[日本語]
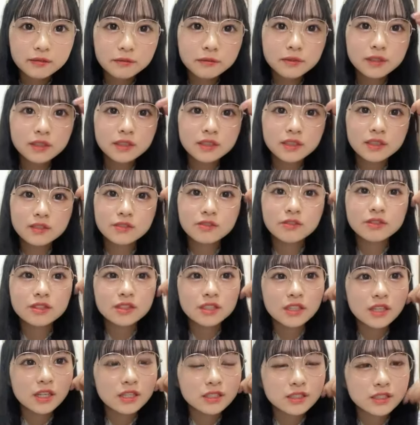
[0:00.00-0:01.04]
皆さんどっ
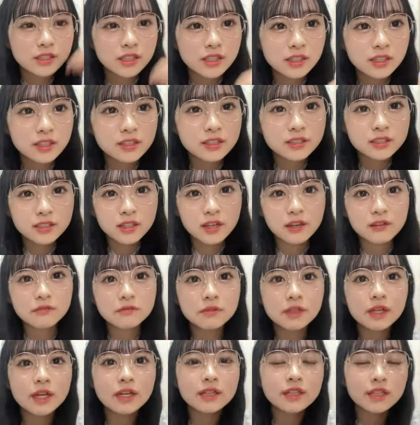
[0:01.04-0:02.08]
ちが好きですか
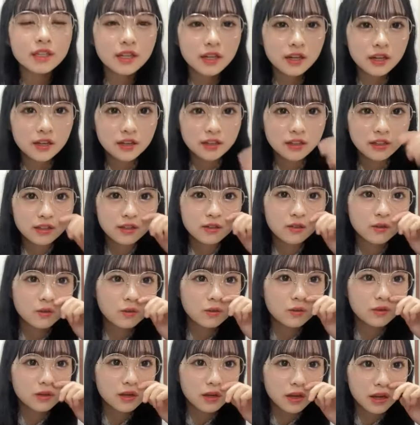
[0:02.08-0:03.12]
眼鏡かけてる
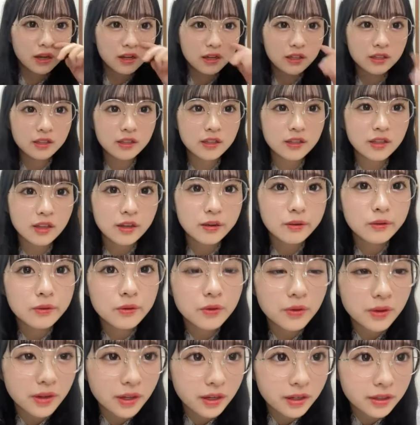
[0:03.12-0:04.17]
方かかけてない
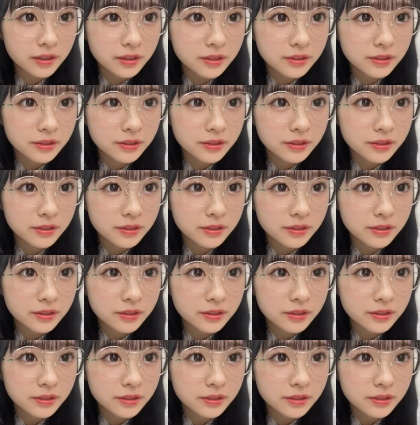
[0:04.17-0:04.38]
方か